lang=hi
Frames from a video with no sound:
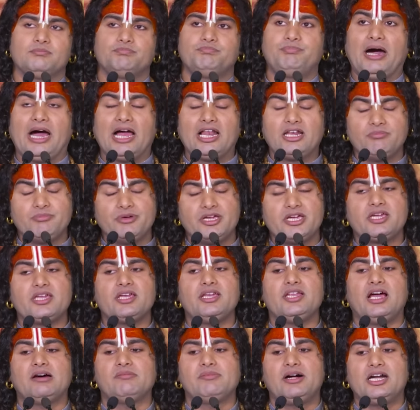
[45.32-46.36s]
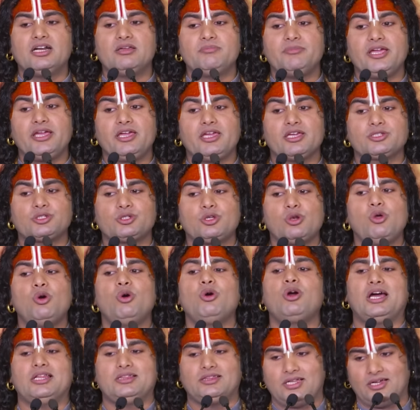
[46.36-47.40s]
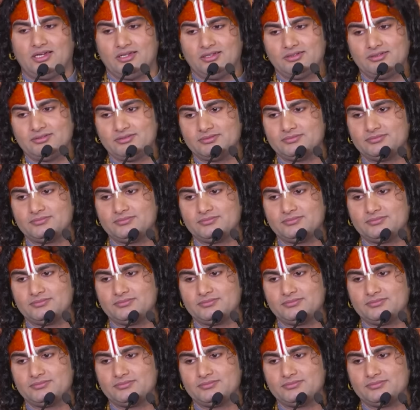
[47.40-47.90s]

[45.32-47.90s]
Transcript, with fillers: वाल्मीकि रामायण में किस श्लोक आता है